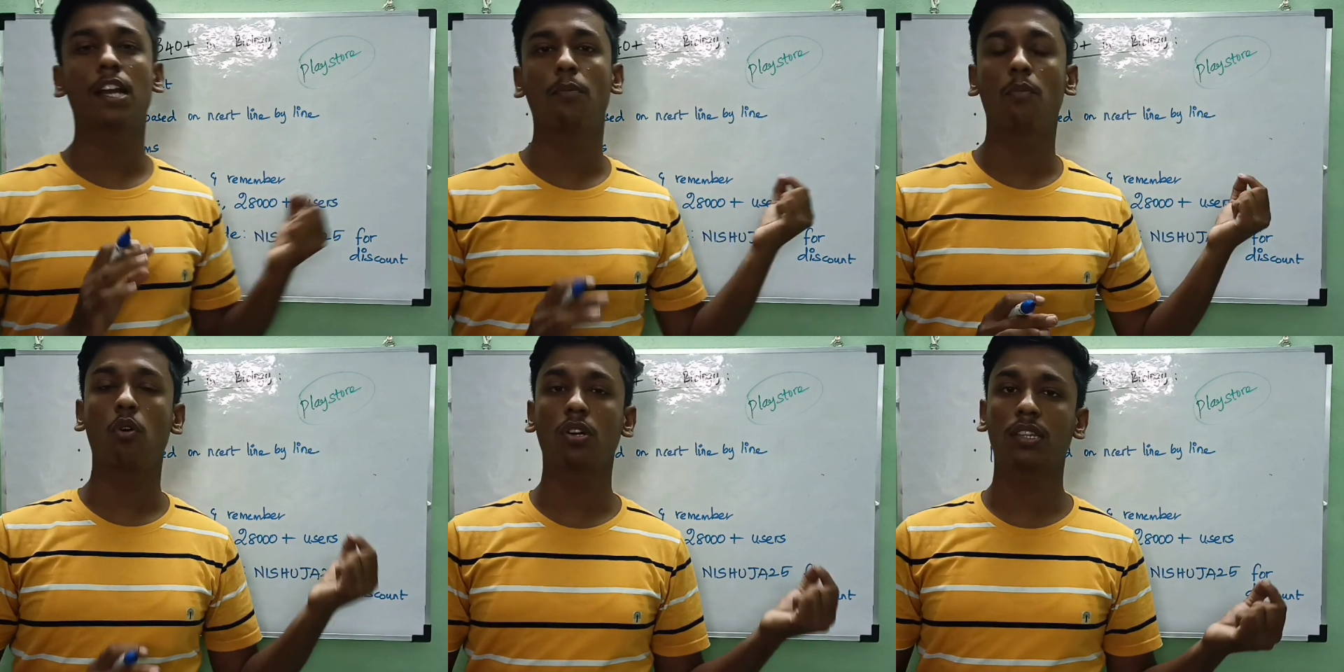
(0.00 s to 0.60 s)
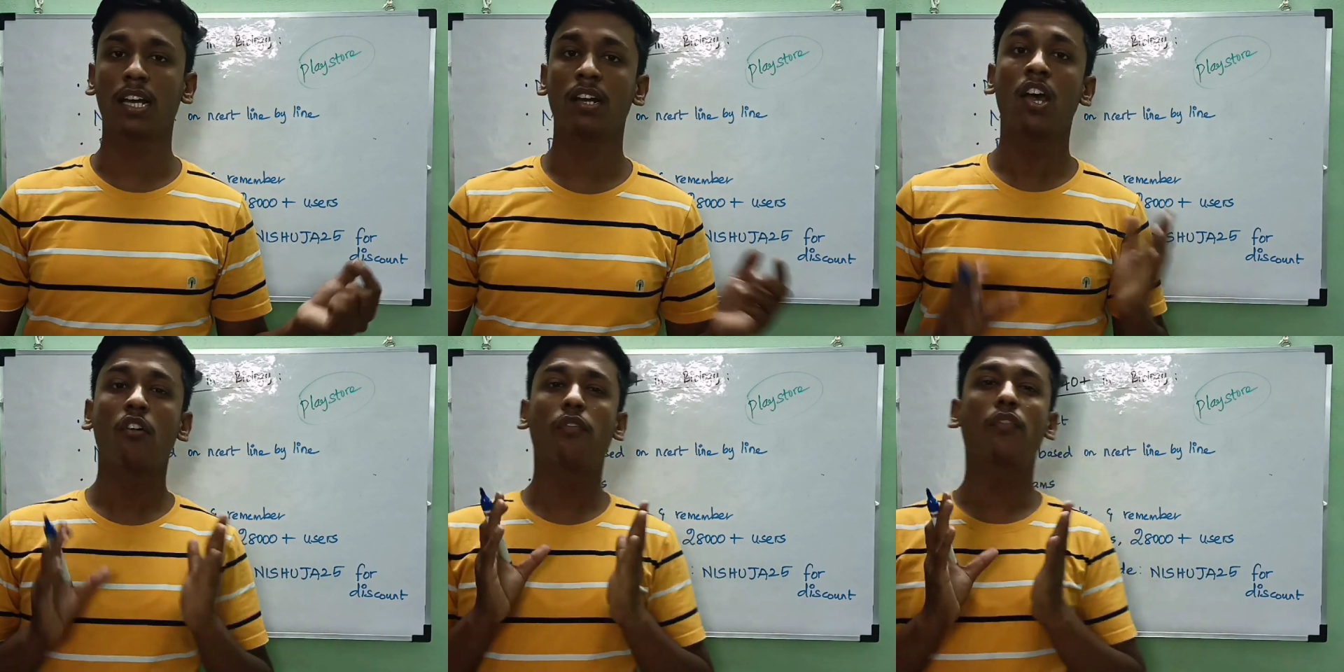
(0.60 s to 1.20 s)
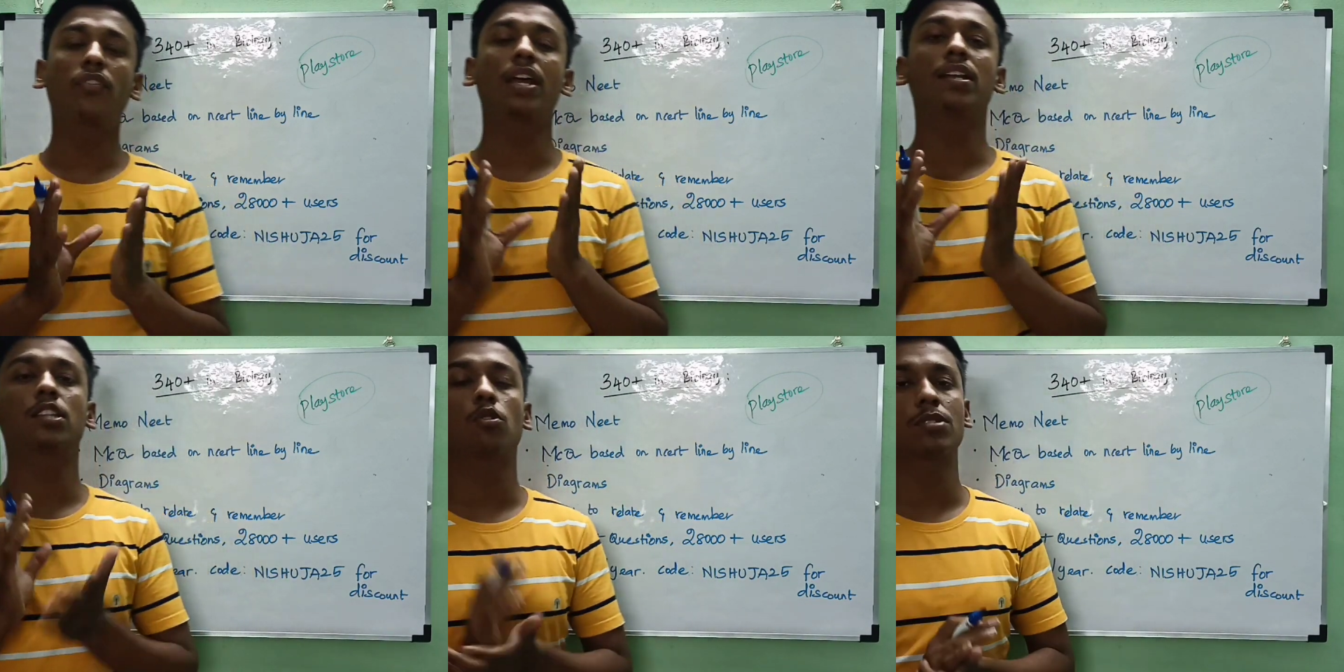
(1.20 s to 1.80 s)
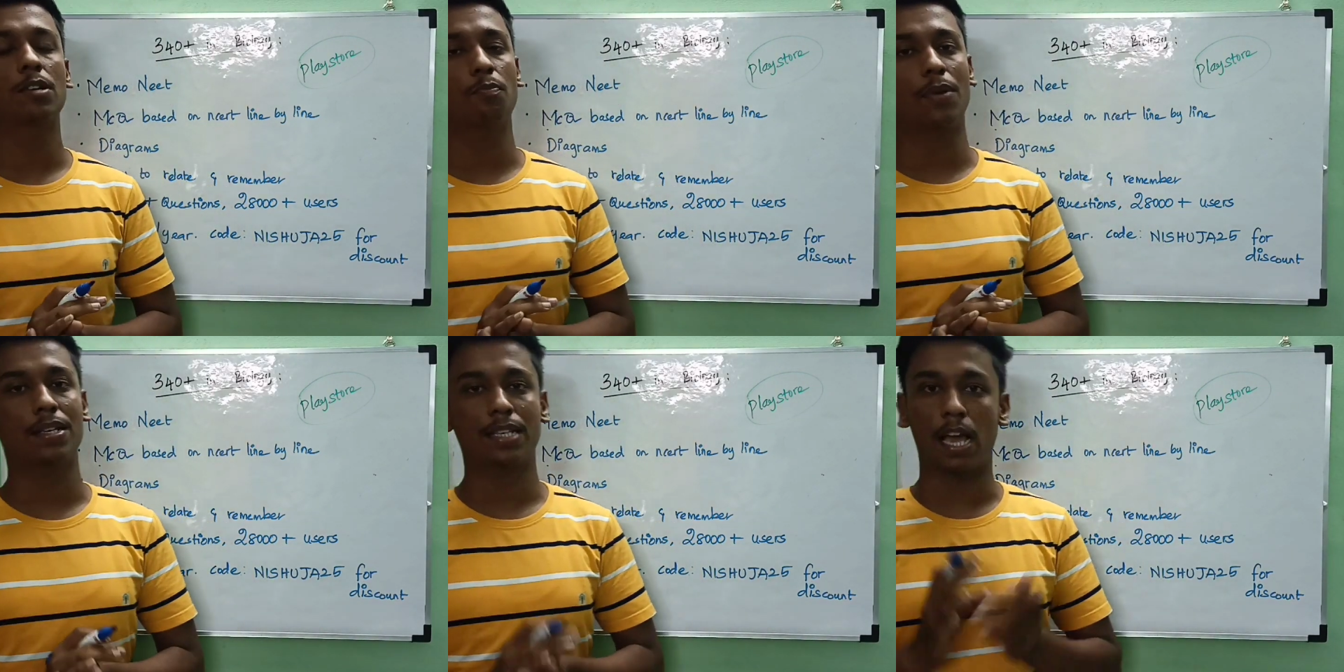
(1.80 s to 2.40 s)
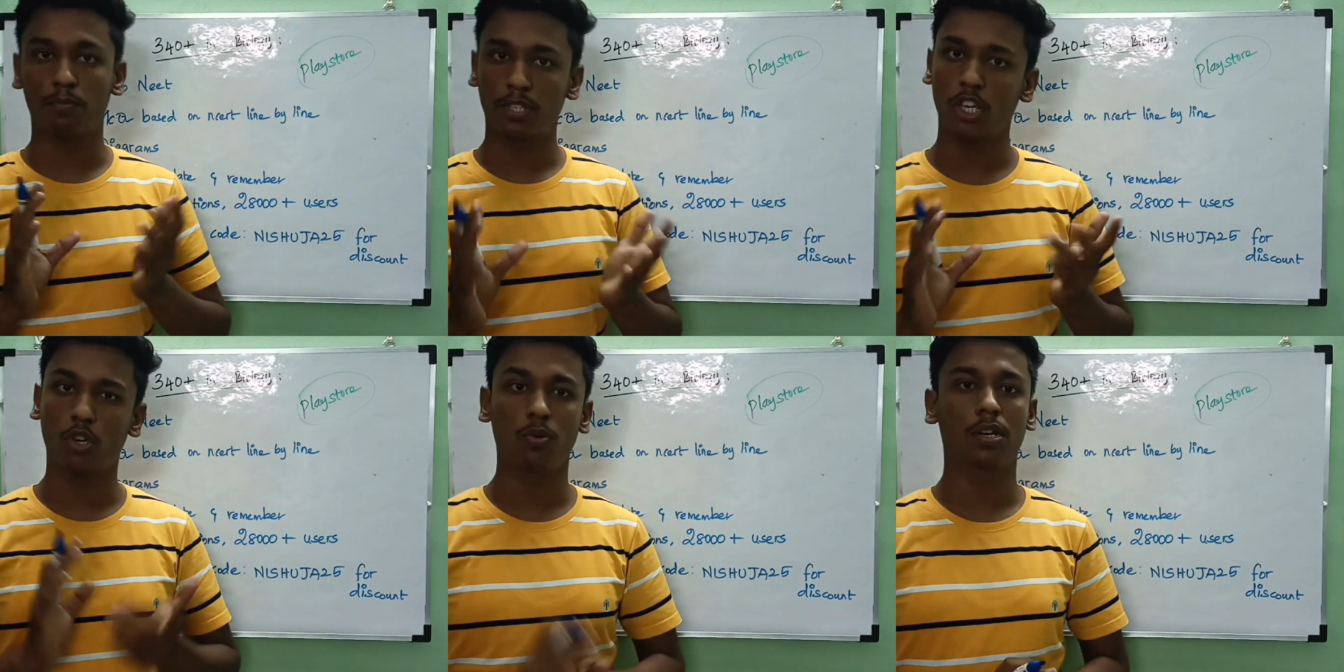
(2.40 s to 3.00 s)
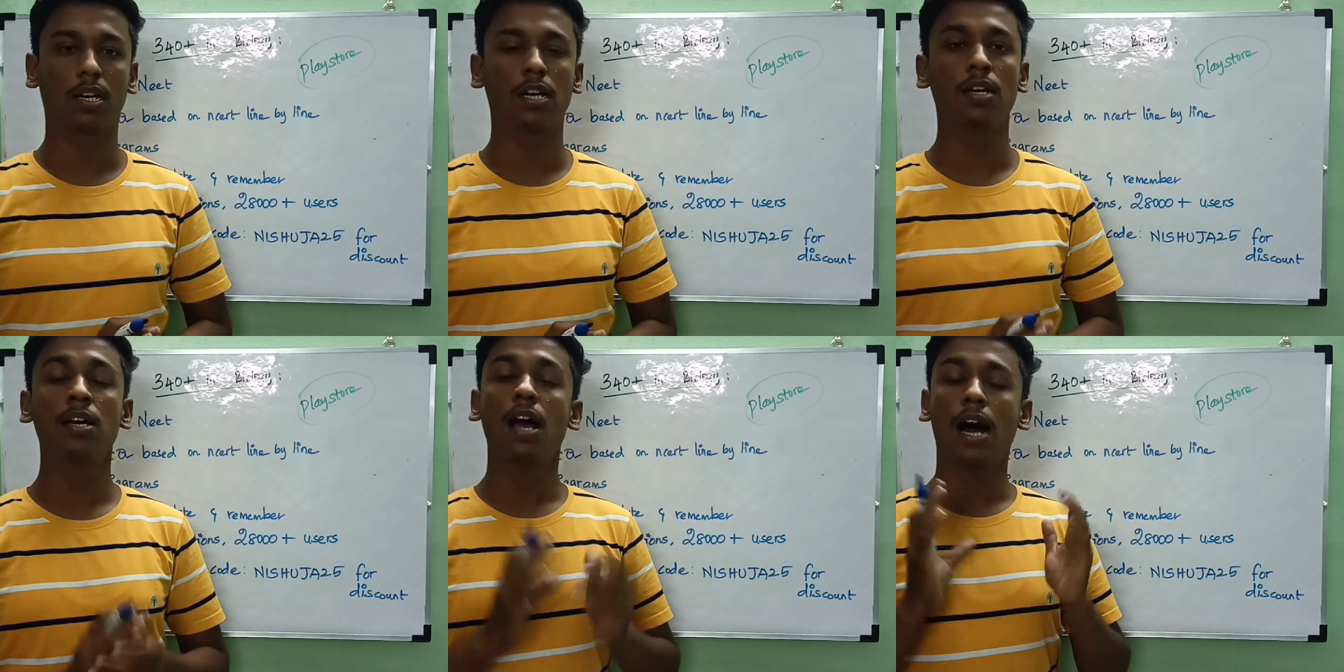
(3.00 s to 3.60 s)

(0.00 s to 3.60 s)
இதில் மோர் தென் ஃபிஃப்டீன் தௌசண்ட் ப்ளஸ் எம்சிக்யூ இருக்குது